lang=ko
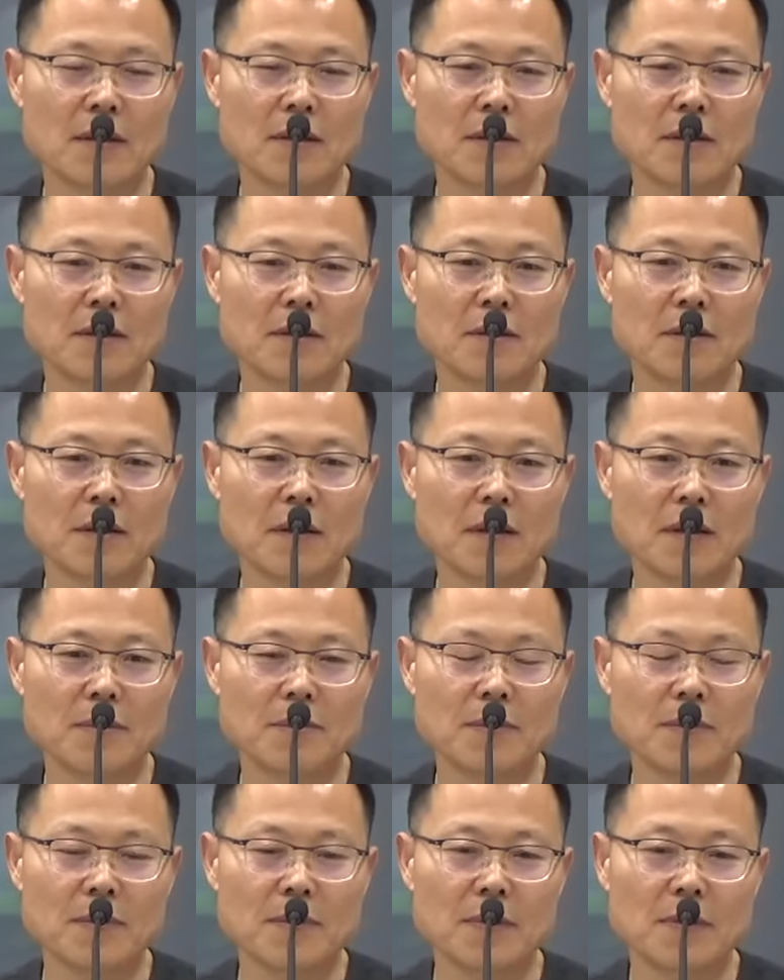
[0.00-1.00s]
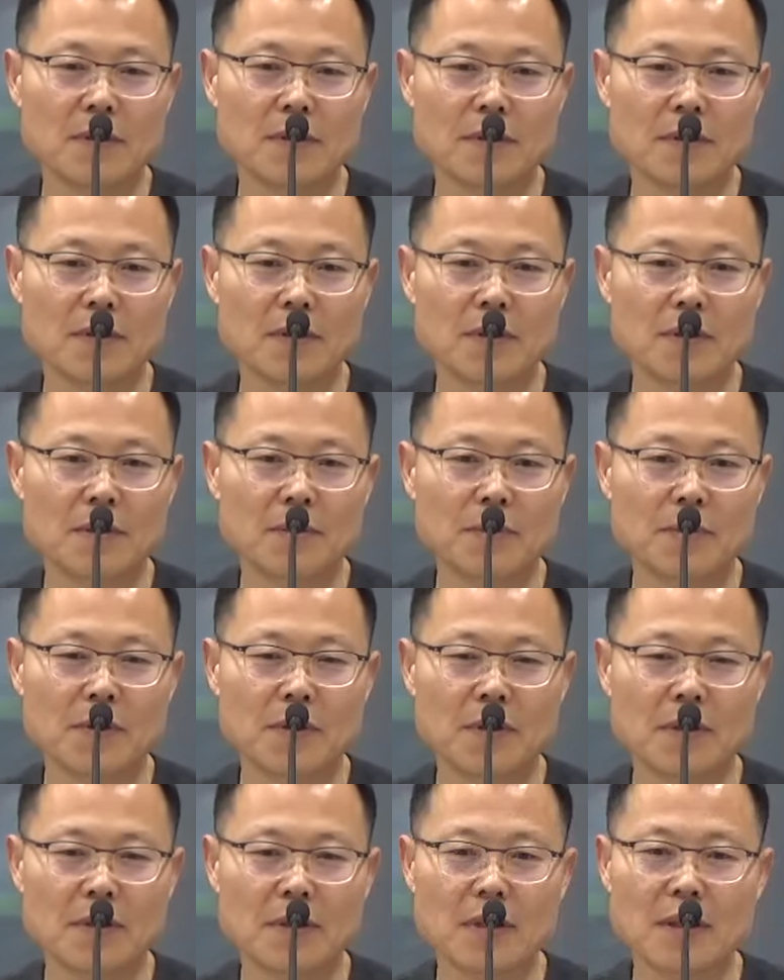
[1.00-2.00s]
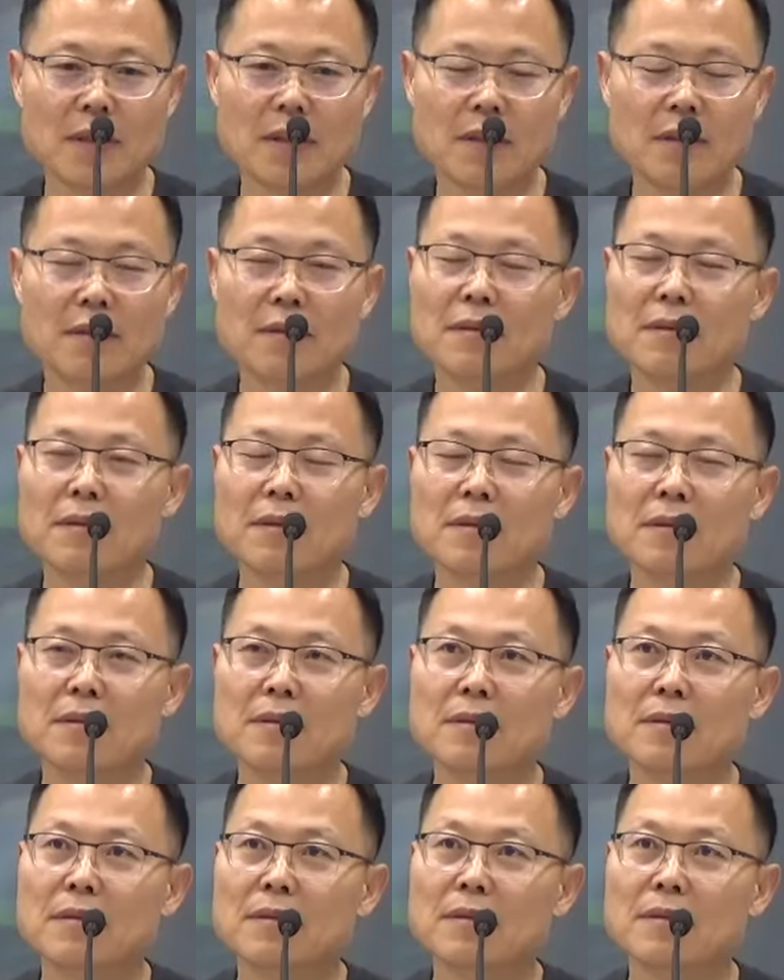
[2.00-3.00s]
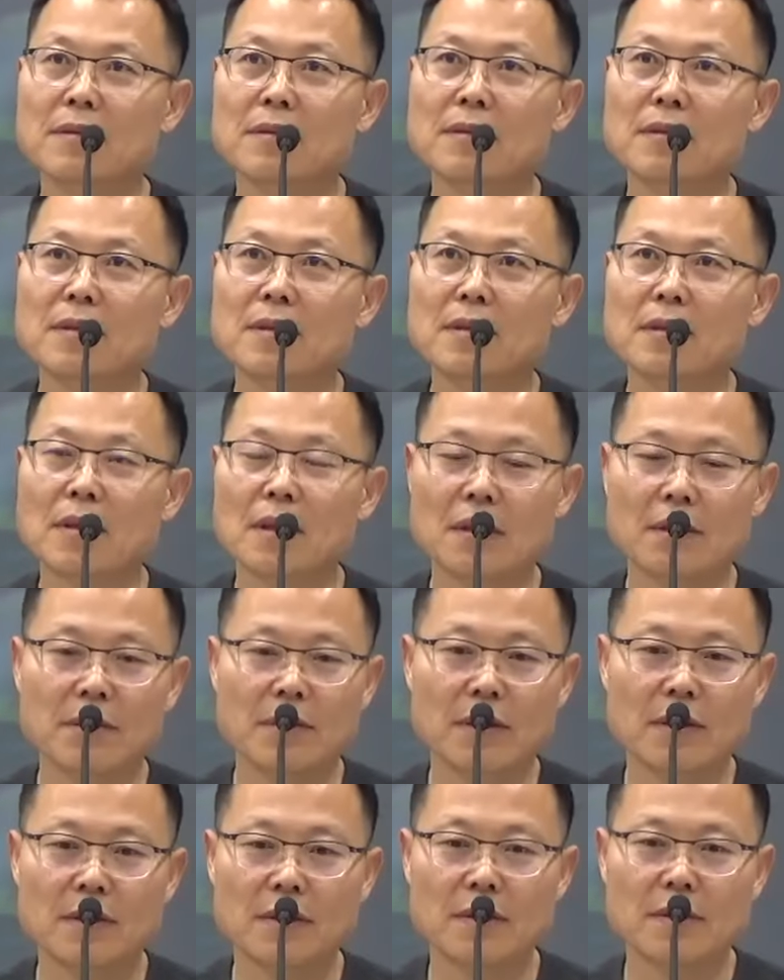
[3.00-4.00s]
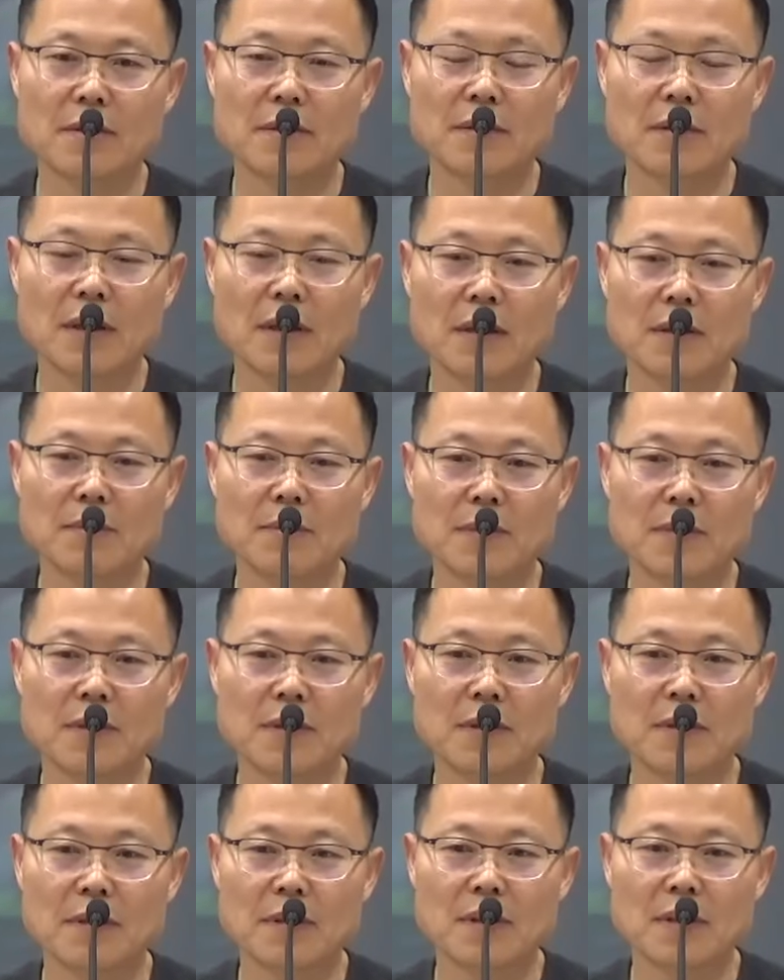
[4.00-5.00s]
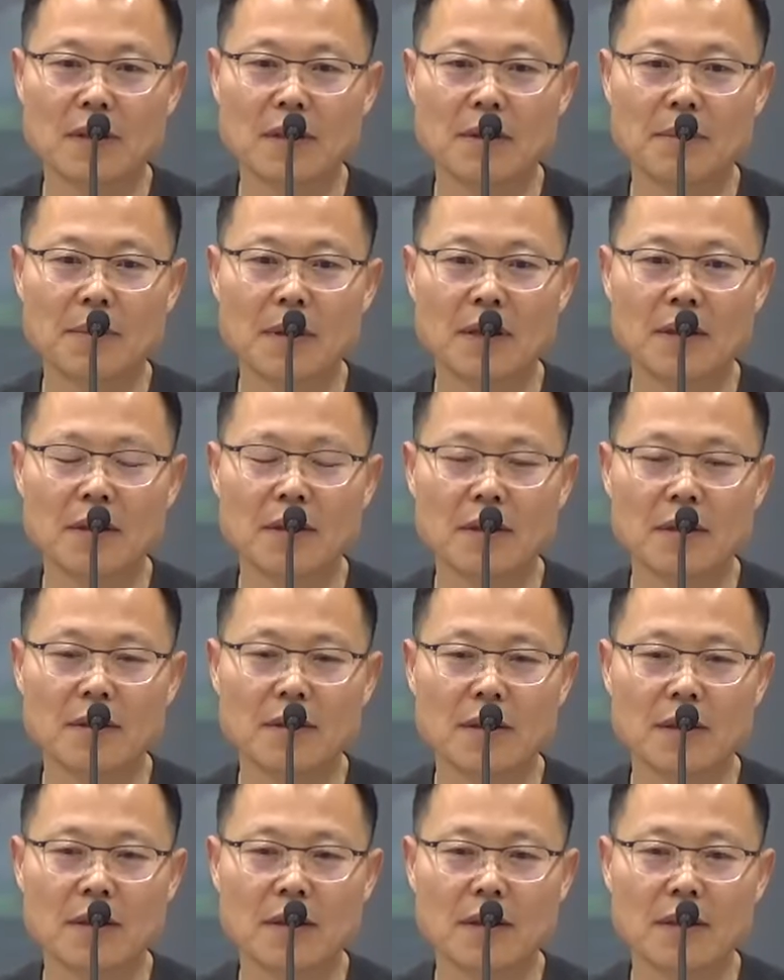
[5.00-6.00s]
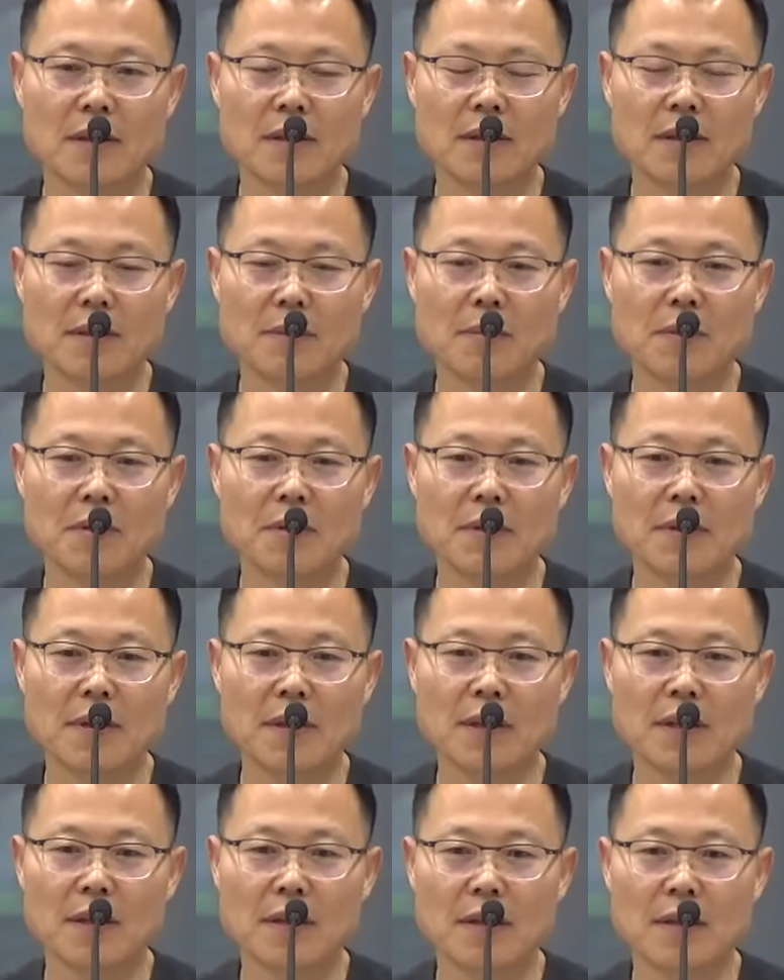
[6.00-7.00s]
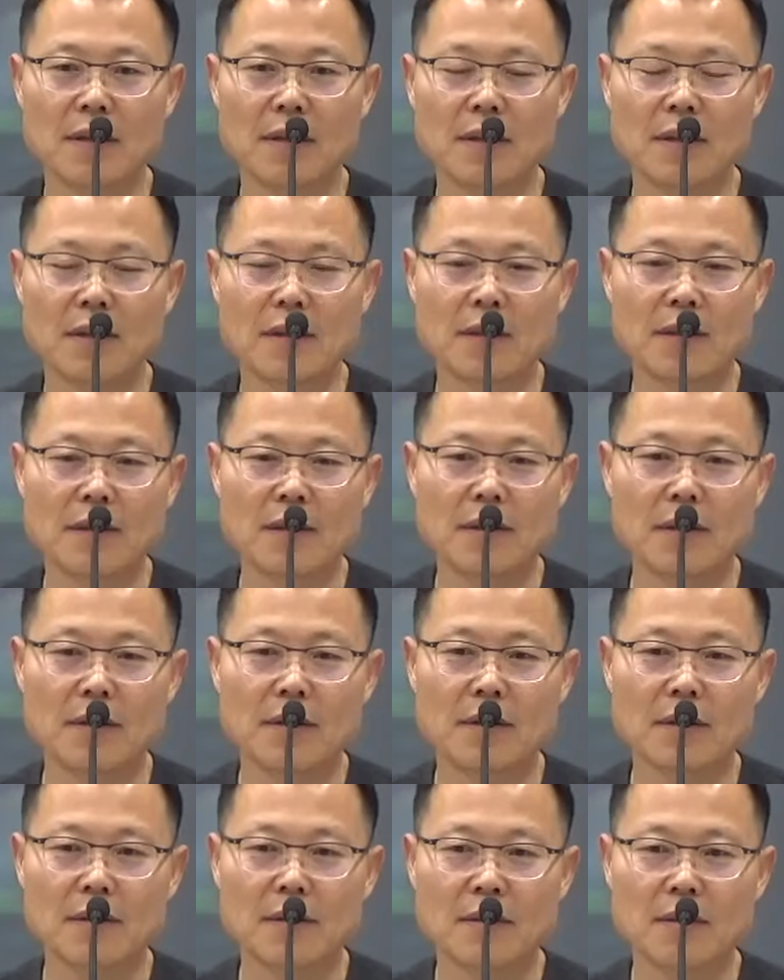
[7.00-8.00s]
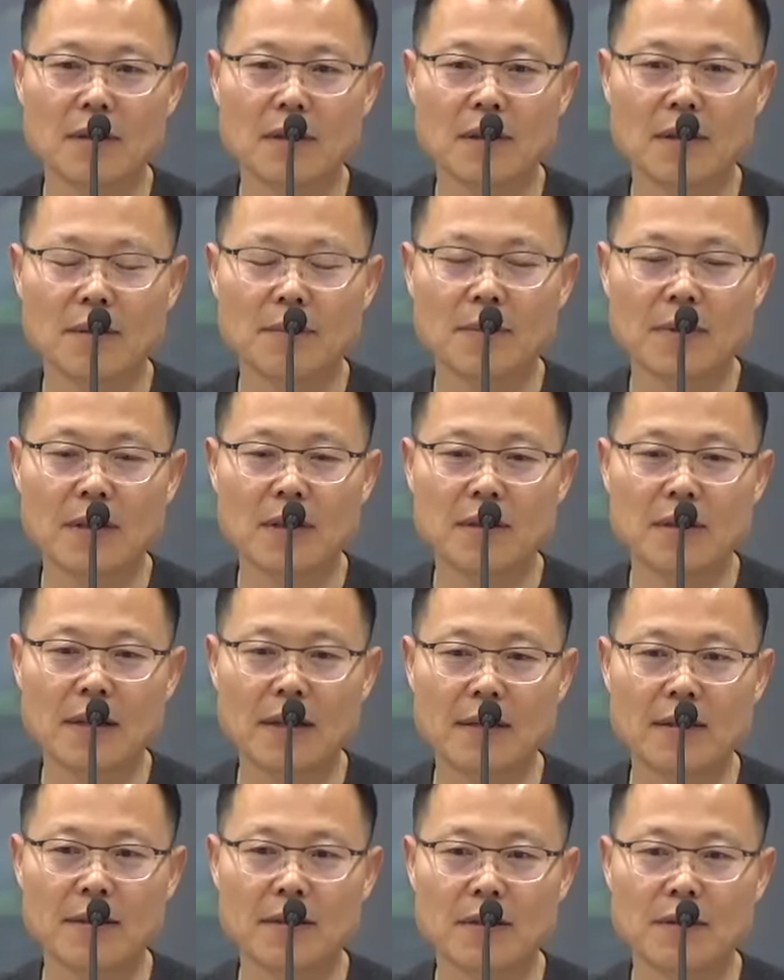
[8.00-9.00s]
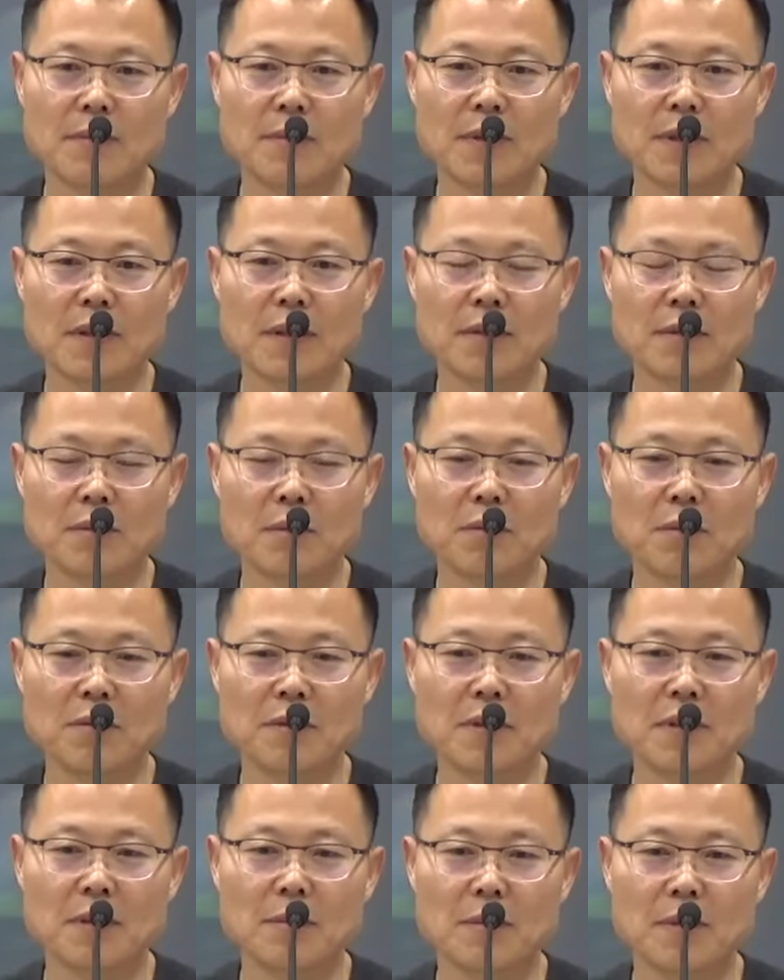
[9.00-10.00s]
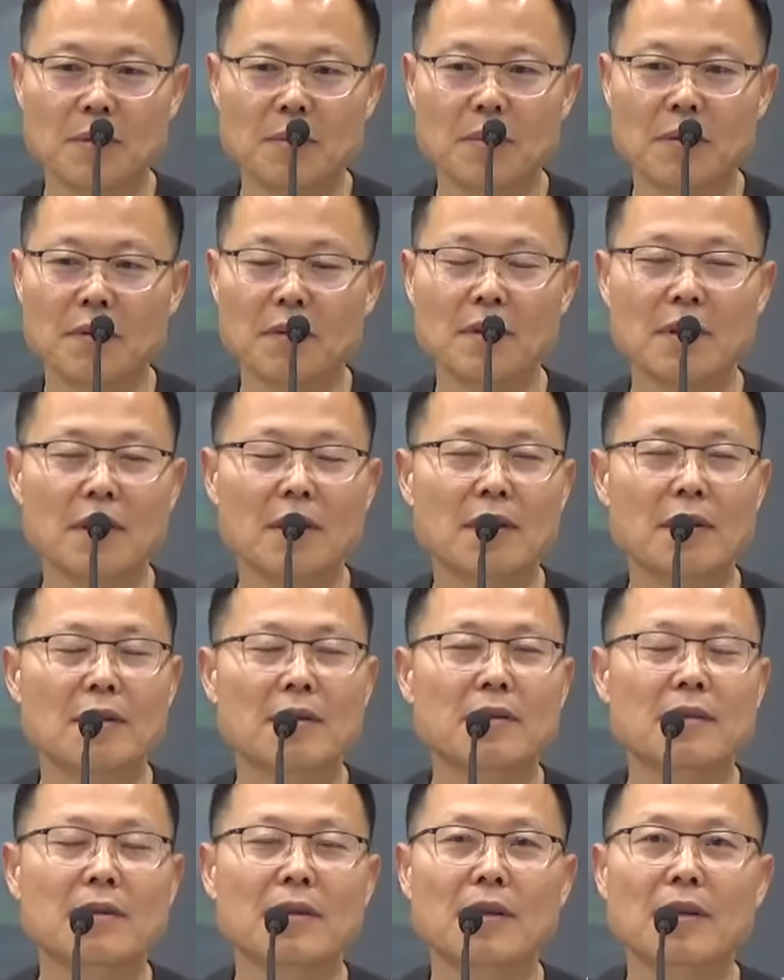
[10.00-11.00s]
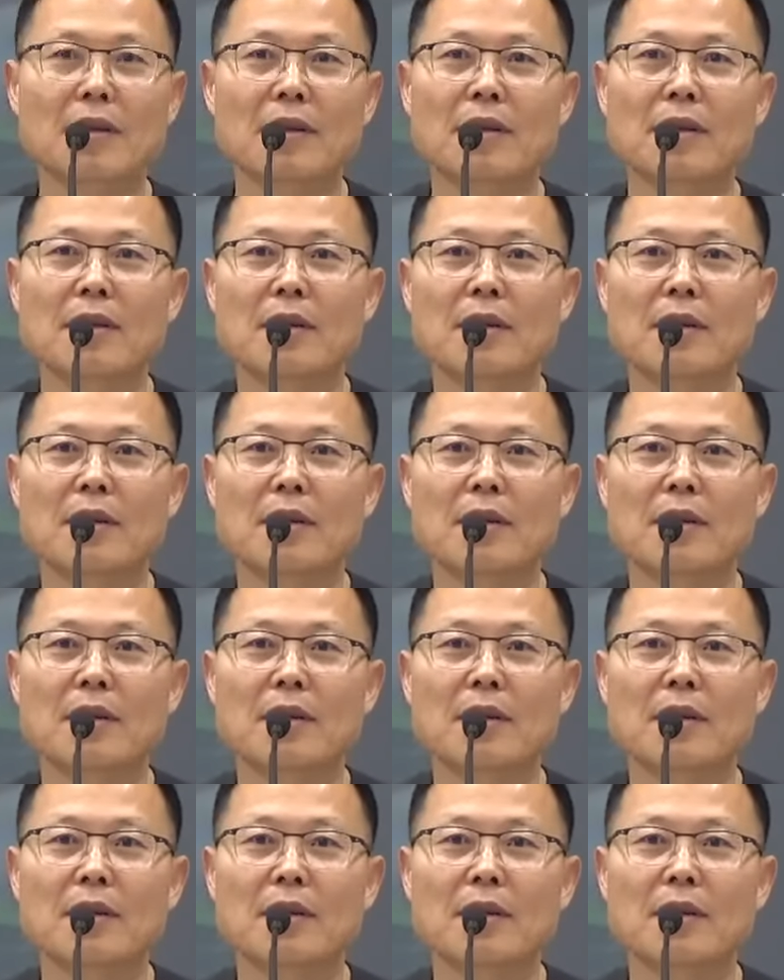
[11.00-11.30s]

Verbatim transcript: 예, 사람들을 뭐 직장에서든 이 사회에서든 사람들을 이렇게 만나거나 이렇게 볼 때그 예, 사람의 장점이나 좋은 점이 보여야 되는데